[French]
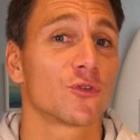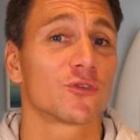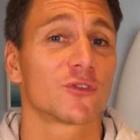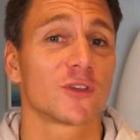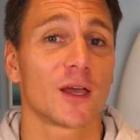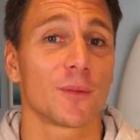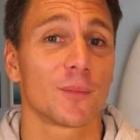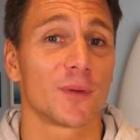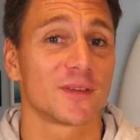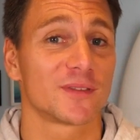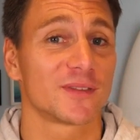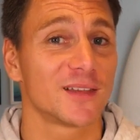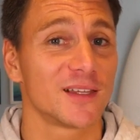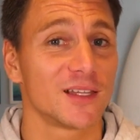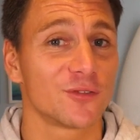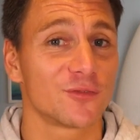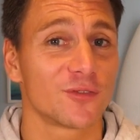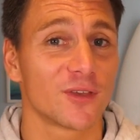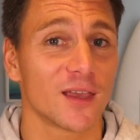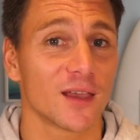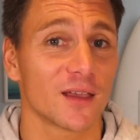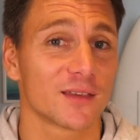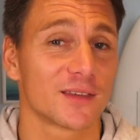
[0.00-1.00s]
de ça, bah, c'est
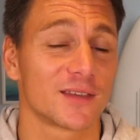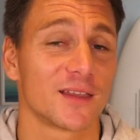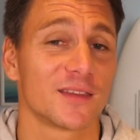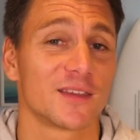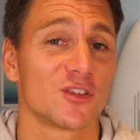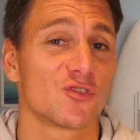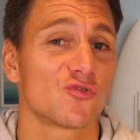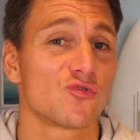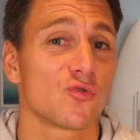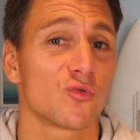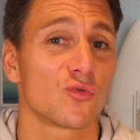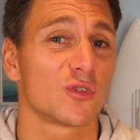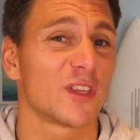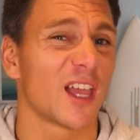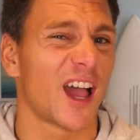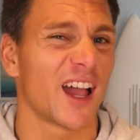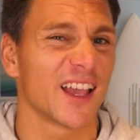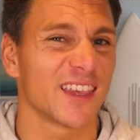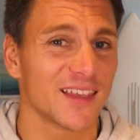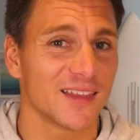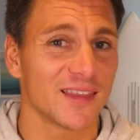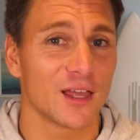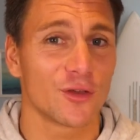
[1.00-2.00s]
l'hiver, qu'il y a des jours où il n'y a
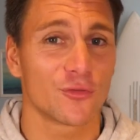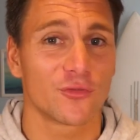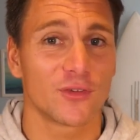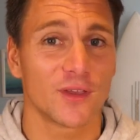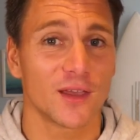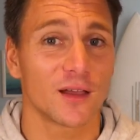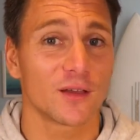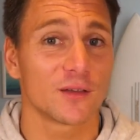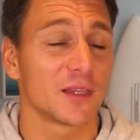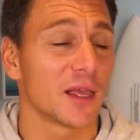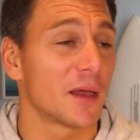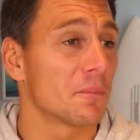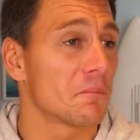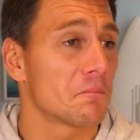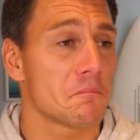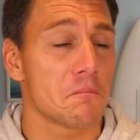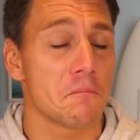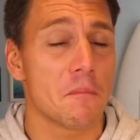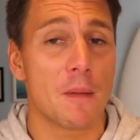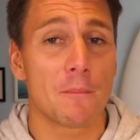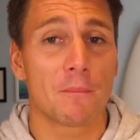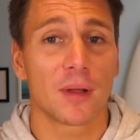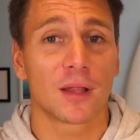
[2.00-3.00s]
rien à faire, il n'y a
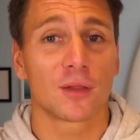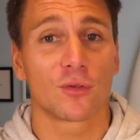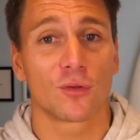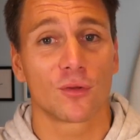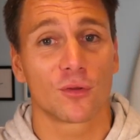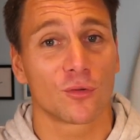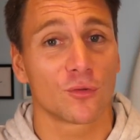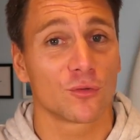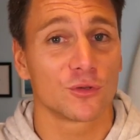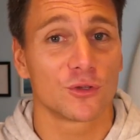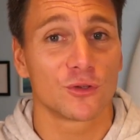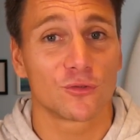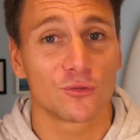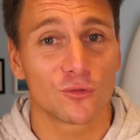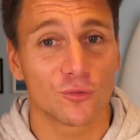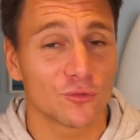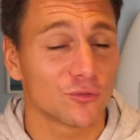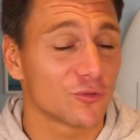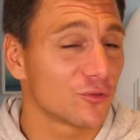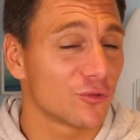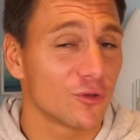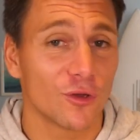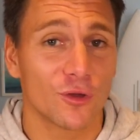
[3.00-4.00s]
même pas de
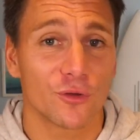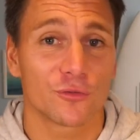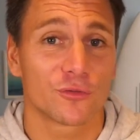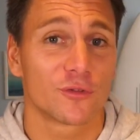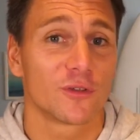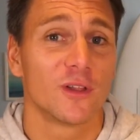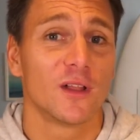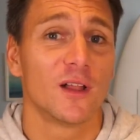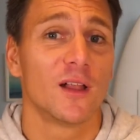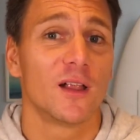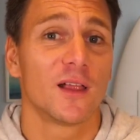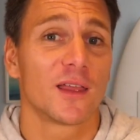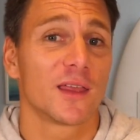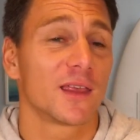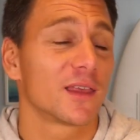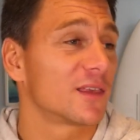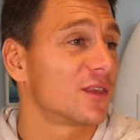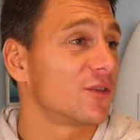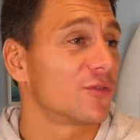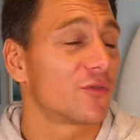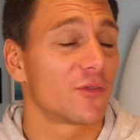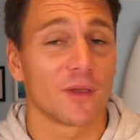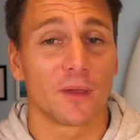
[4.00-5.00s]
conditions de surf et
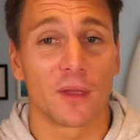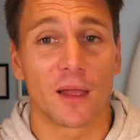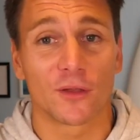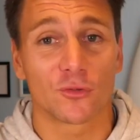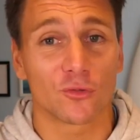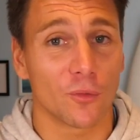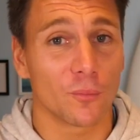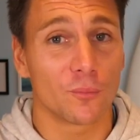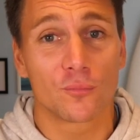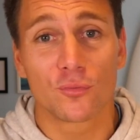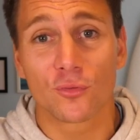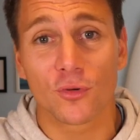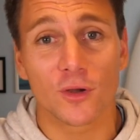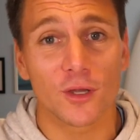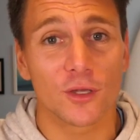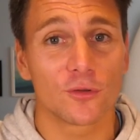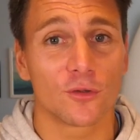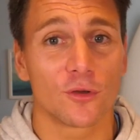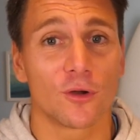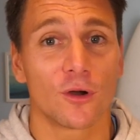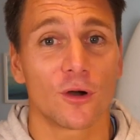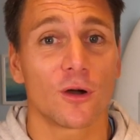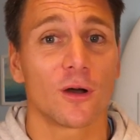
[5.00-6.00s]
qui fait un temps pourri
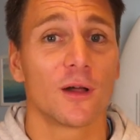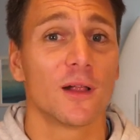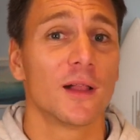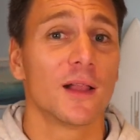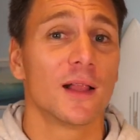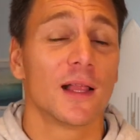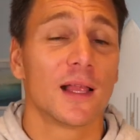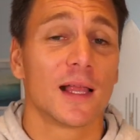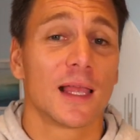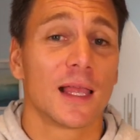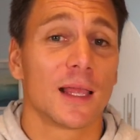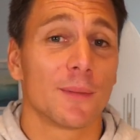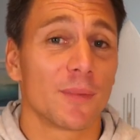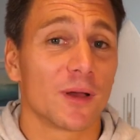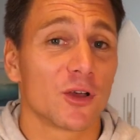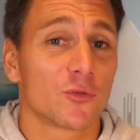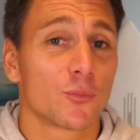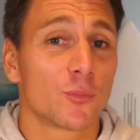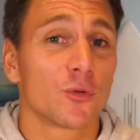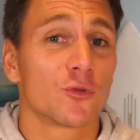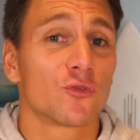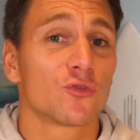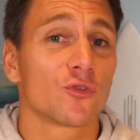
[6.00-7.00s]
dehors. Et ben,
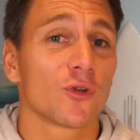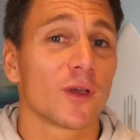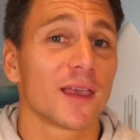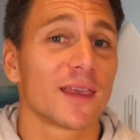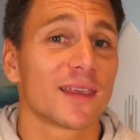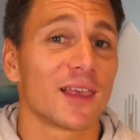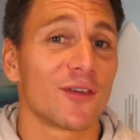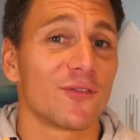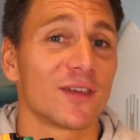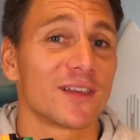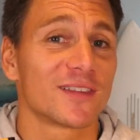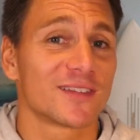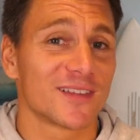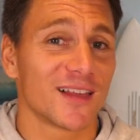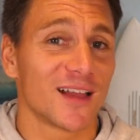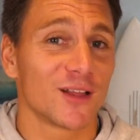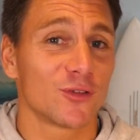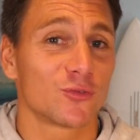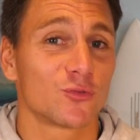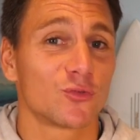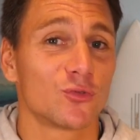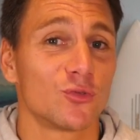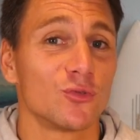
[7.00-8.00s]
je peux te jurer qu'avec
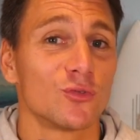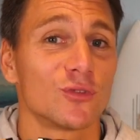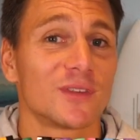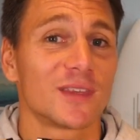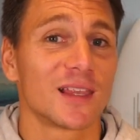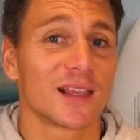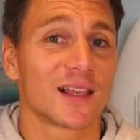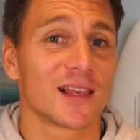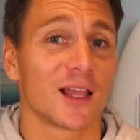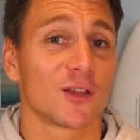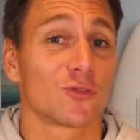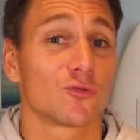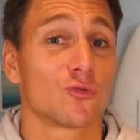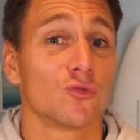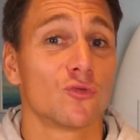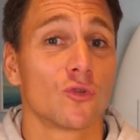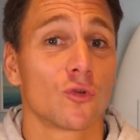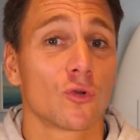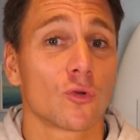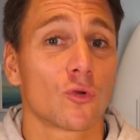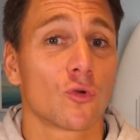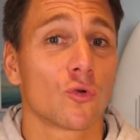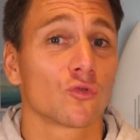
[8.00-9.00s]
ça, tu t'éclates, tu
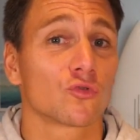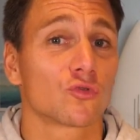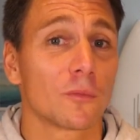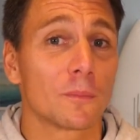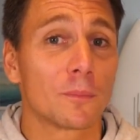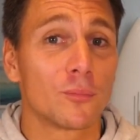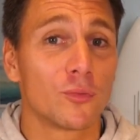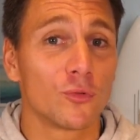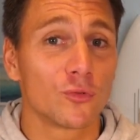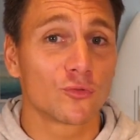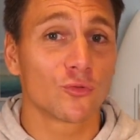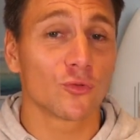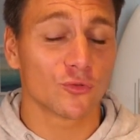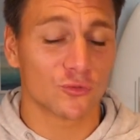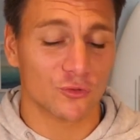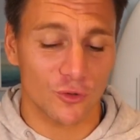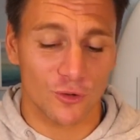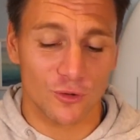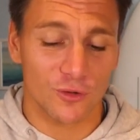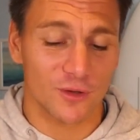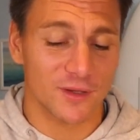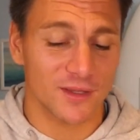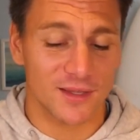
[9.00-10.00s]
ne comptes plus ton
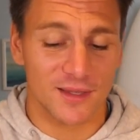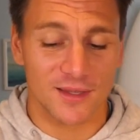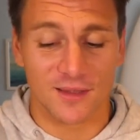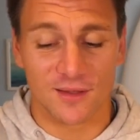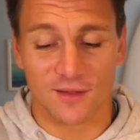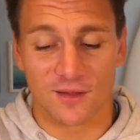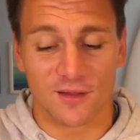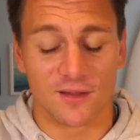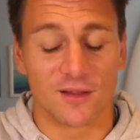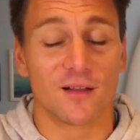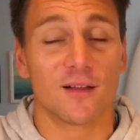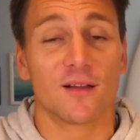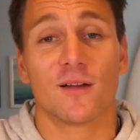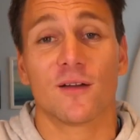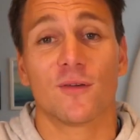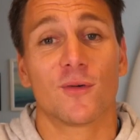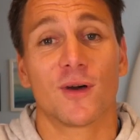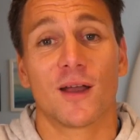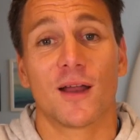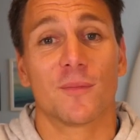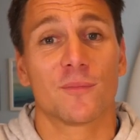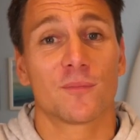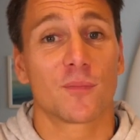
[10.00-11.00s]
temps. Et
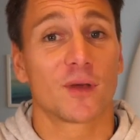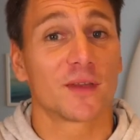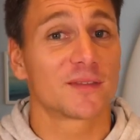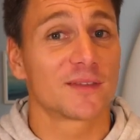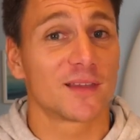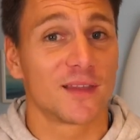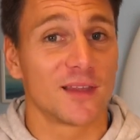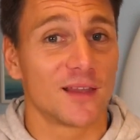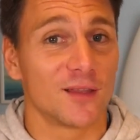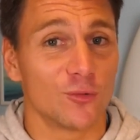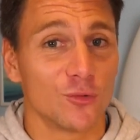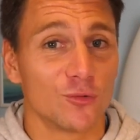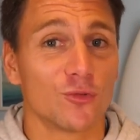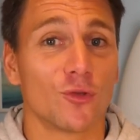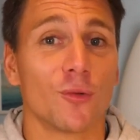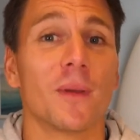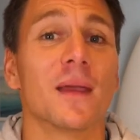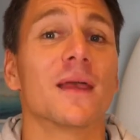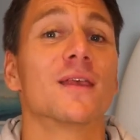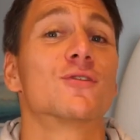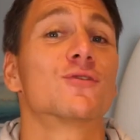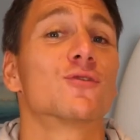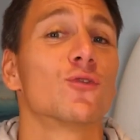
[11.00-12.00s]
voilà, moi, c'est l'une de
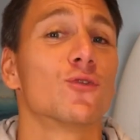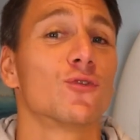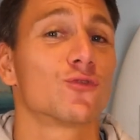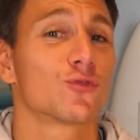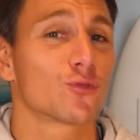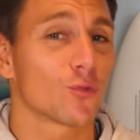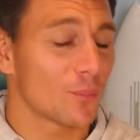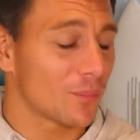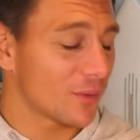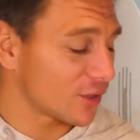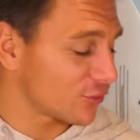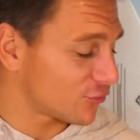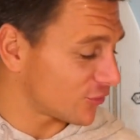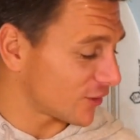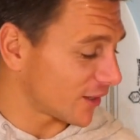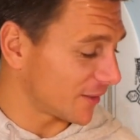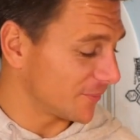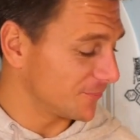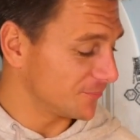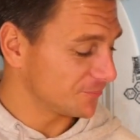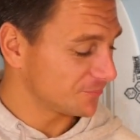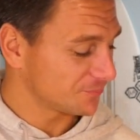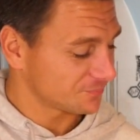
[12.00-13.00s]
mes solutions
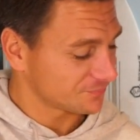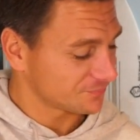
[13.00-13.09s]
préférées.